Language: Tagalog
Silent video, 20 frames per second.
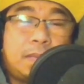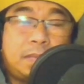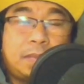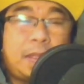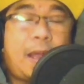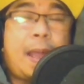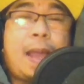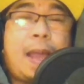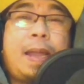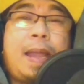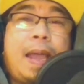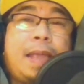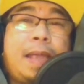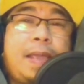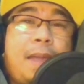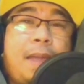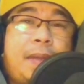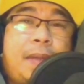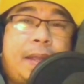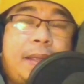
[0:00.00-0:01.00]

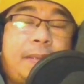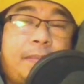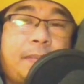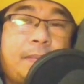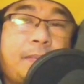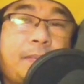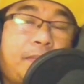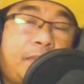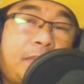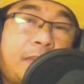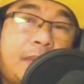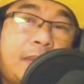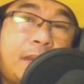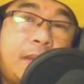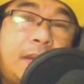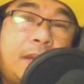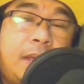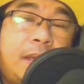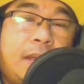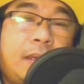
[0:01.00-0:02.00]
nakakalaya pa rin.
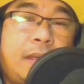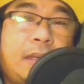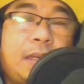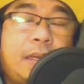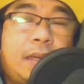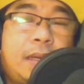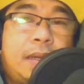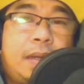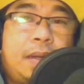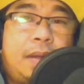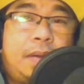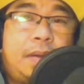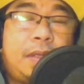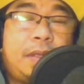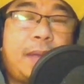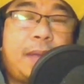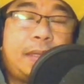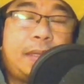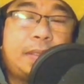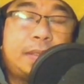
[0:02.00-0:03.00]
O
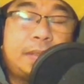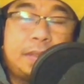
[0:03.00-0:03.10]
di ba?